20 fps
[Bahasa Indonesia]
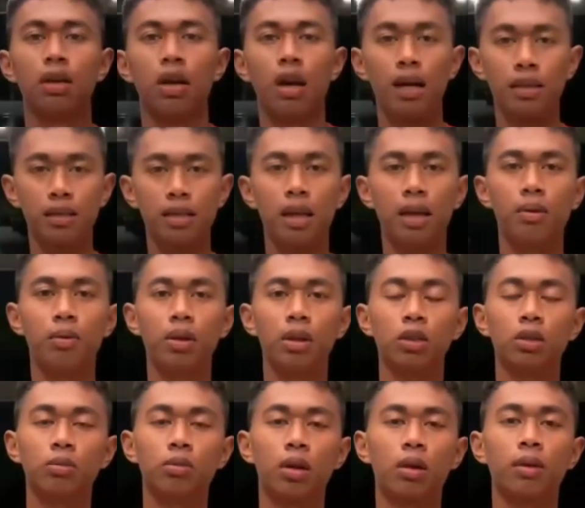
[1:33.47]

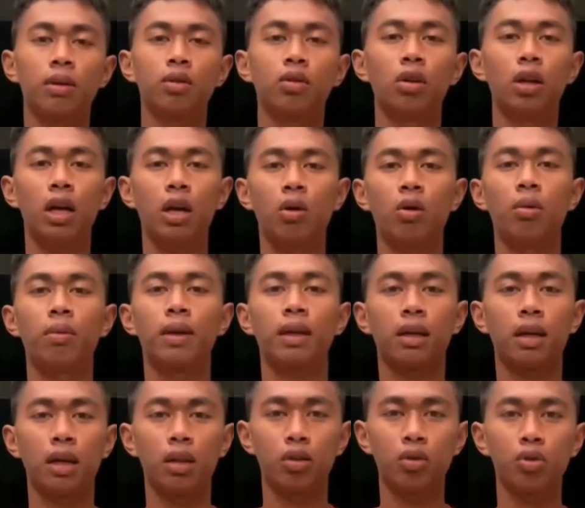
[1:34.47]
Assalamualaikum warahmatullahi
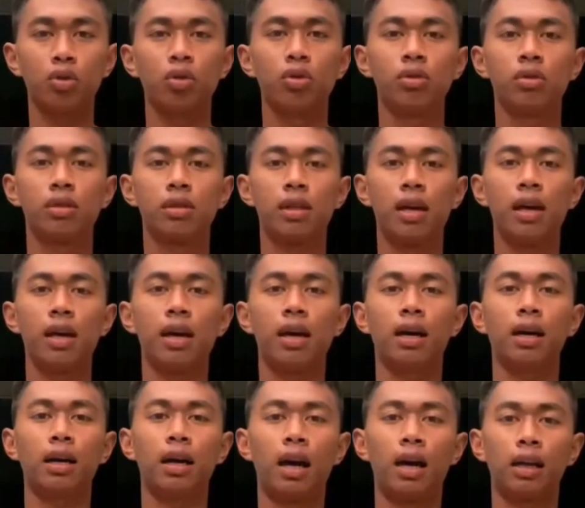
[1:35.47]
wabarakatuh.
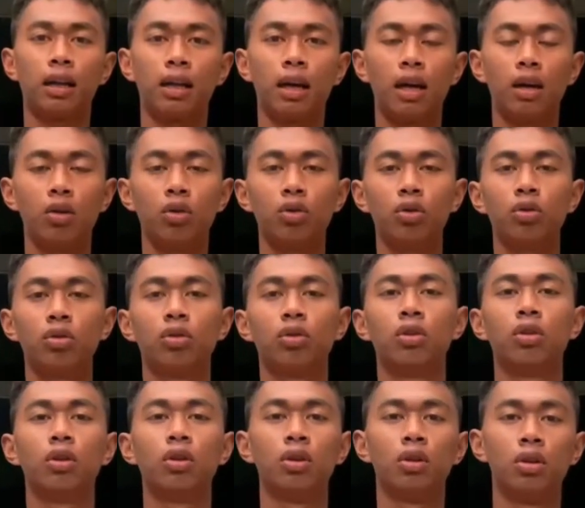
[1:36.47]
Saya Kak Galuh.
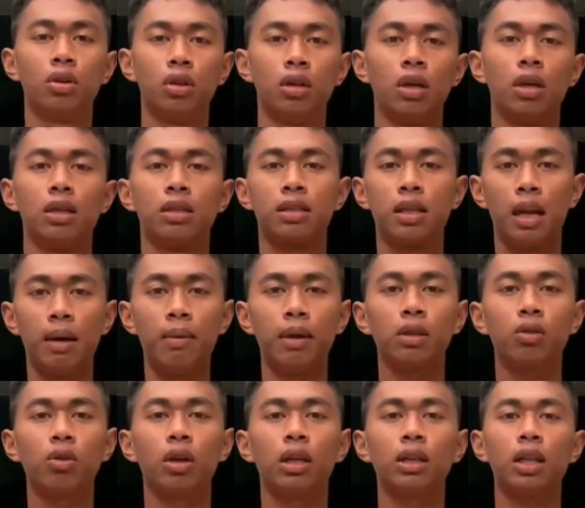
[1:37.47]
Selamat
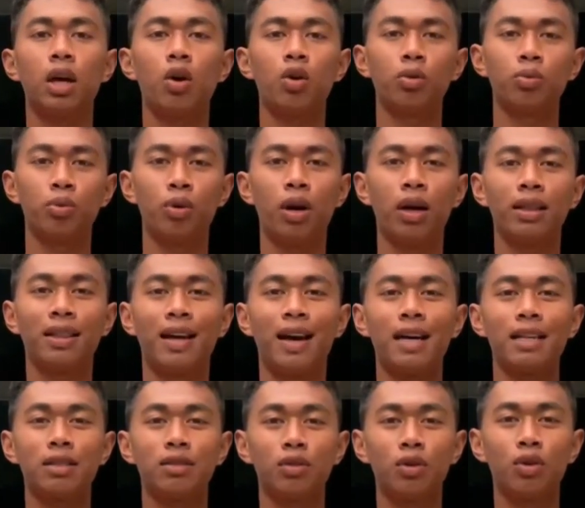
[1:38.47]
ulang tahun buat
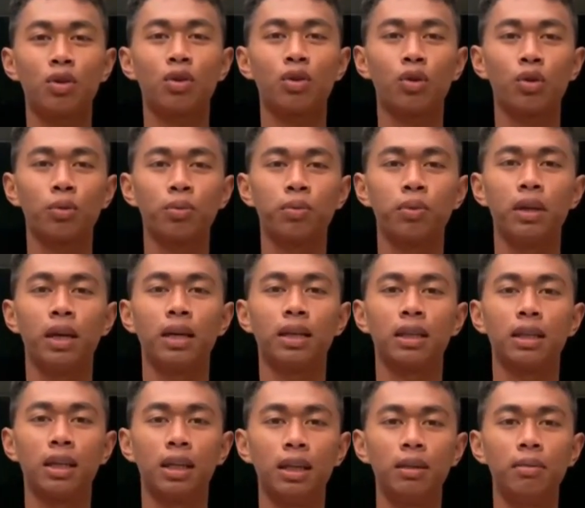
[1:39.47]
Asnur Group yang
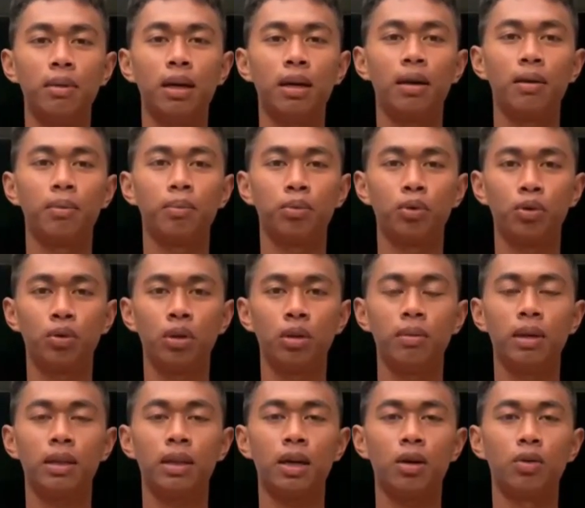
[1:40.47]
ke-55
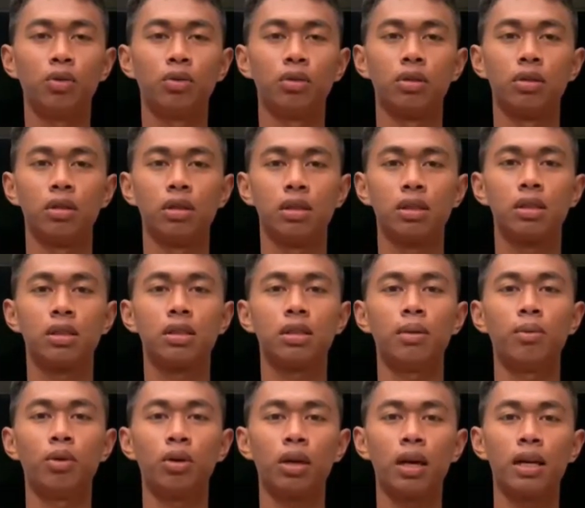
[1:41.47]
tahun.
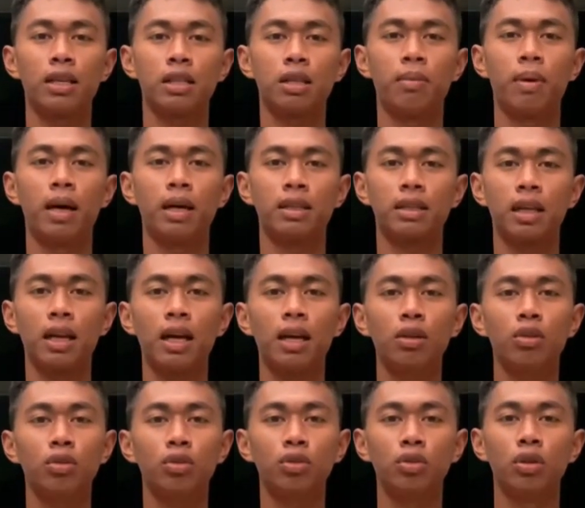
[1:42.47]
Semoga semangat
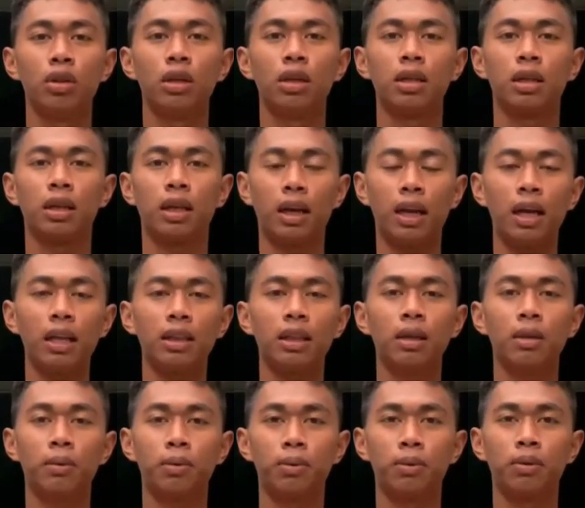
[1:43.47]
selalu,
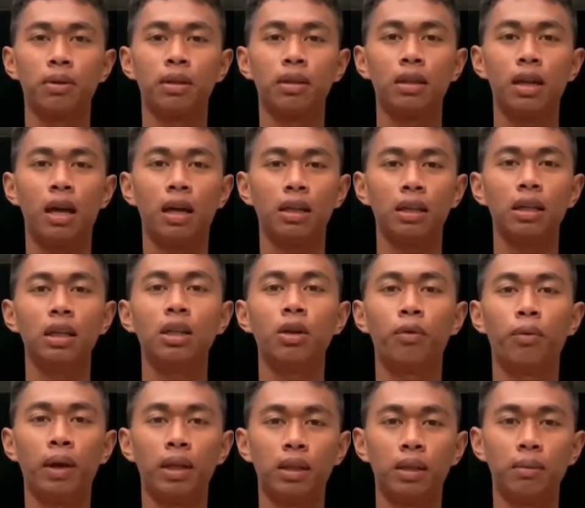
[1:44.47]
kreatif, dan
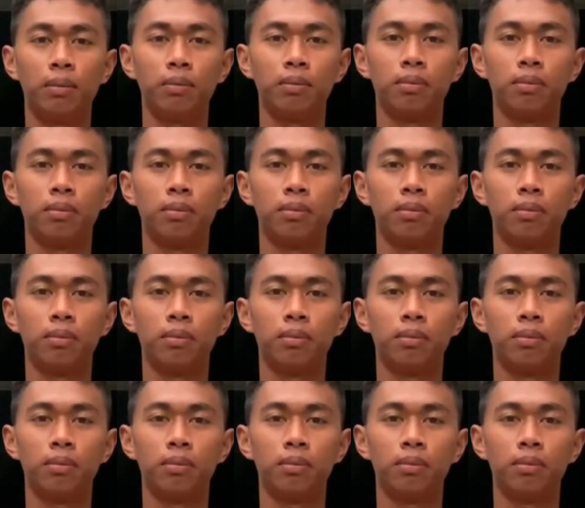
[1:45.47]
inovatif.